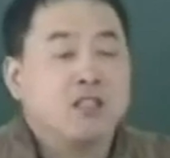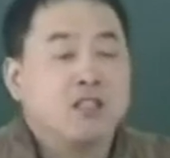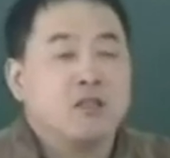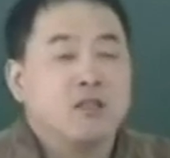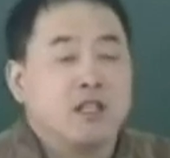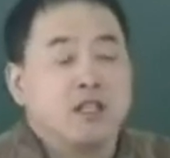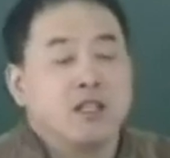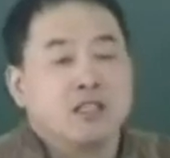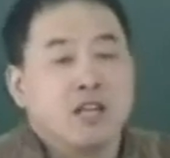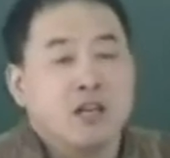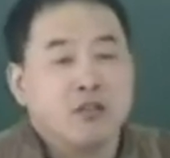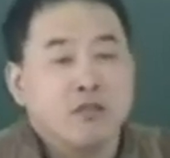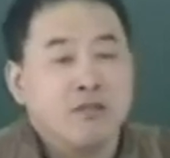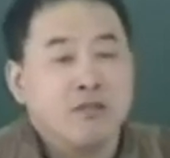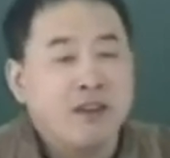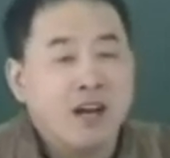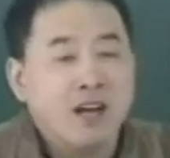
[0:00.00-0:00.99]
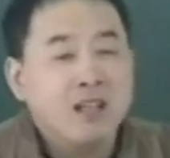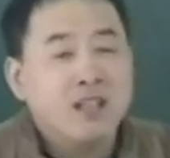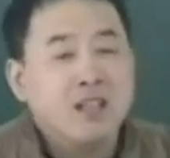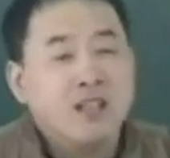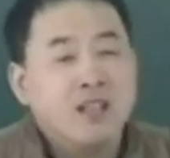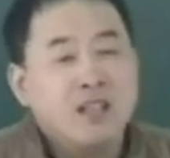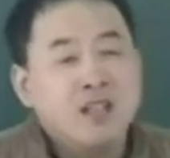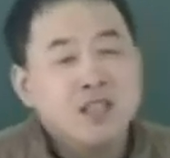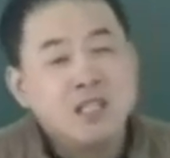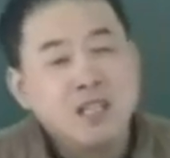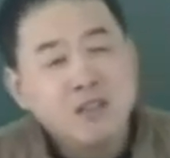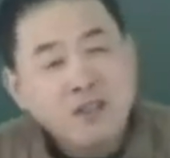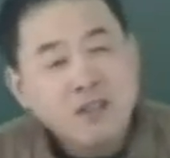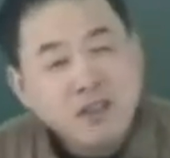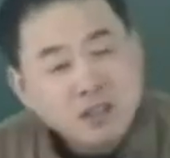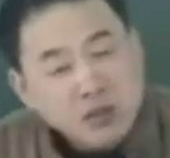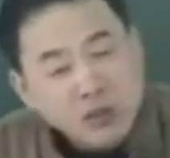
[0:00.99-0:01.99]
咳嗽的一个常用方。这个
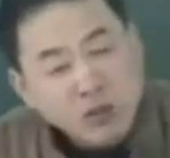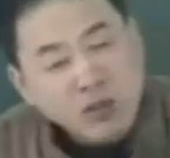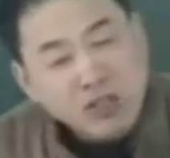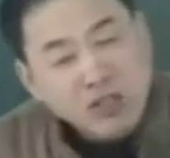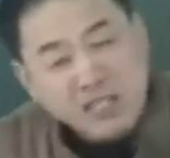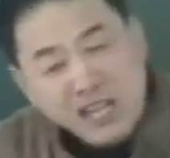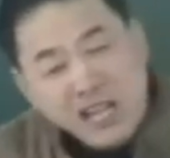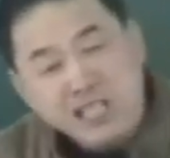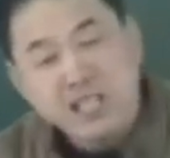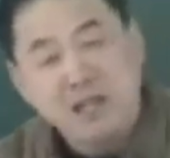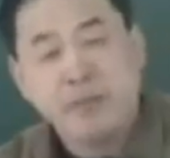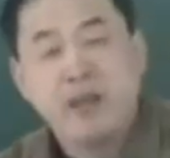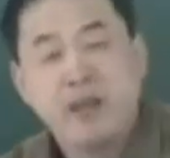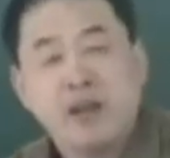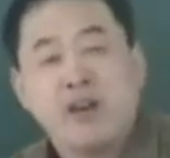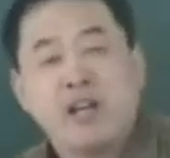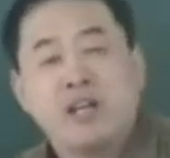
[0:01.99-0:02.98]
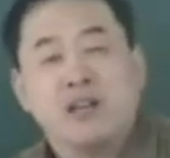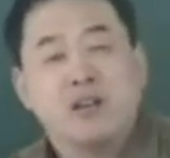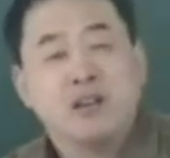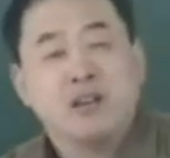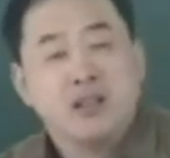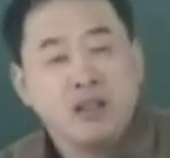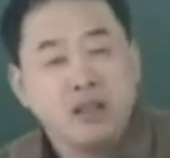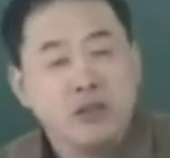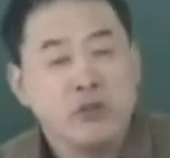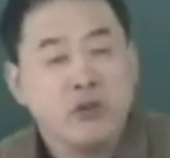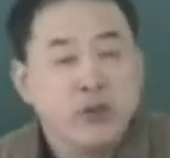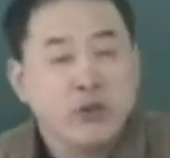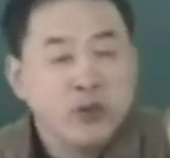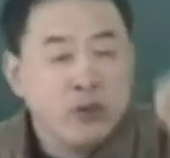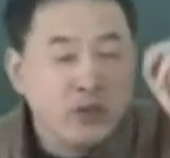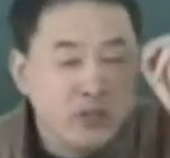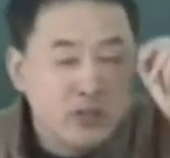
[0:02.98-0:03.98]
方子通过加减变化以后，可以
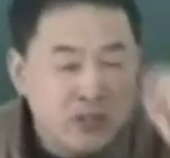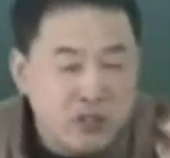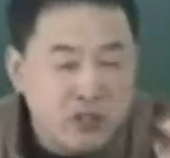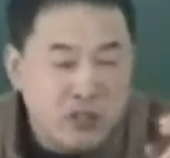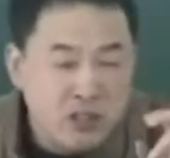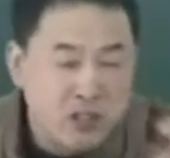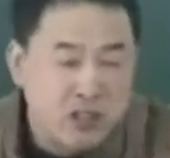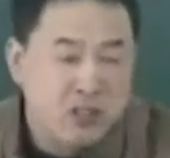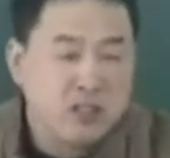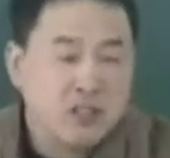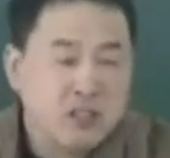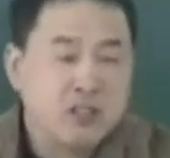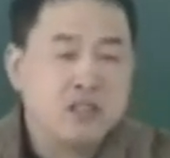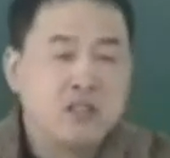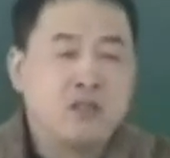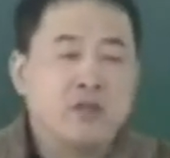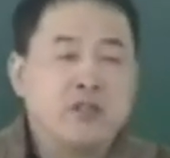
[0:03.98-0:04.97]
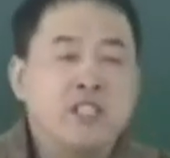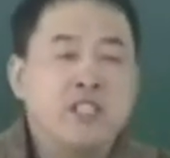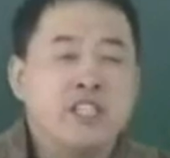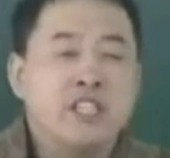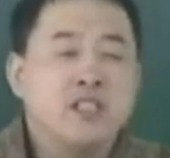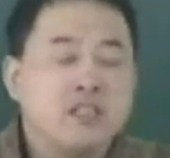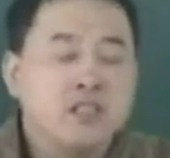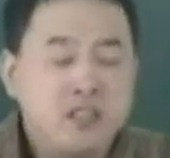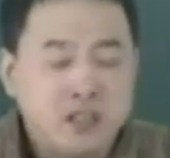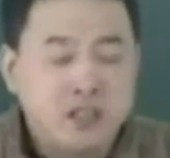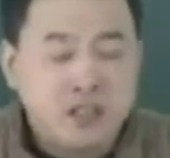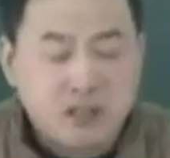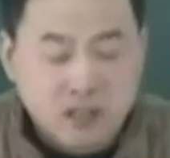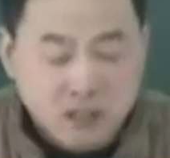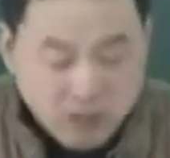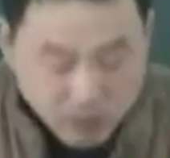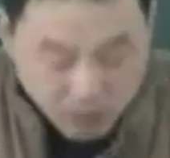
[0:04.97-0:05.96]
用于四时的咳嗽，一年四季的
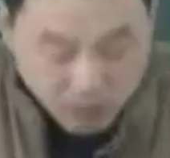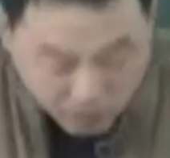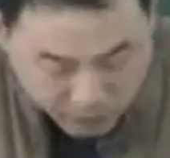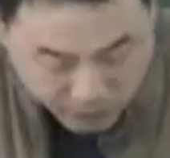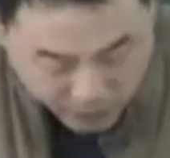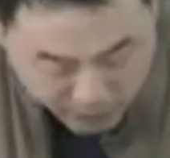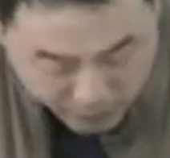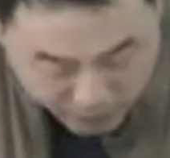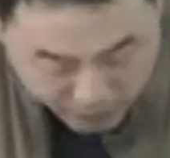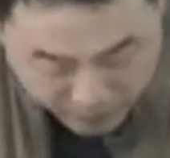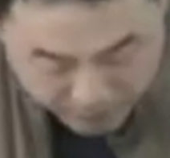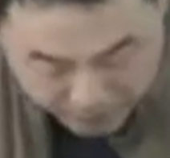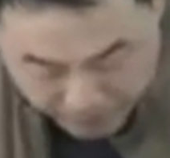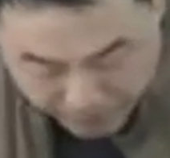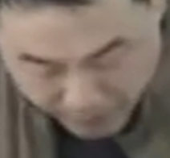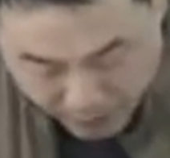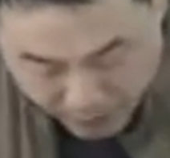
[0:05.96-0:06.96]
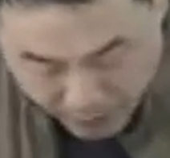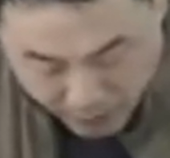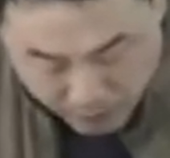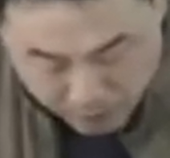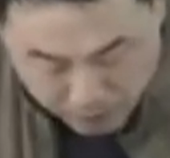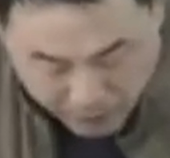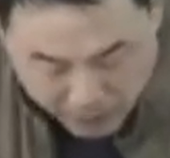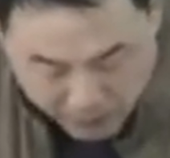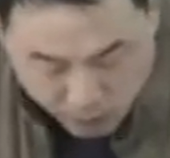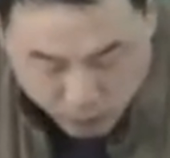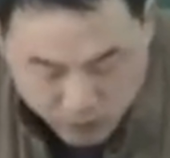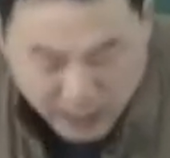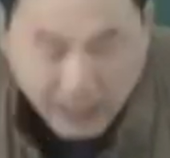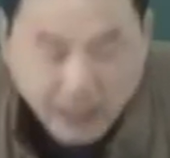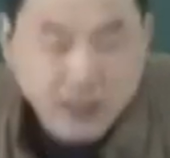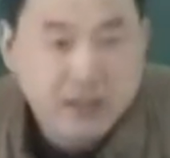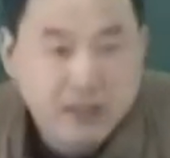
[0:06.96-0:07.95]
咳嗽都可以。败毒
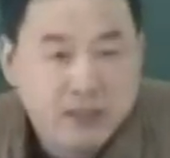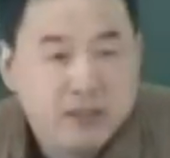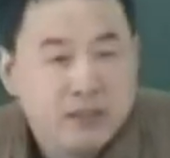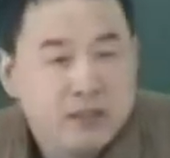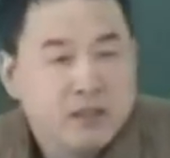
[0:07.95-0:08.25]
散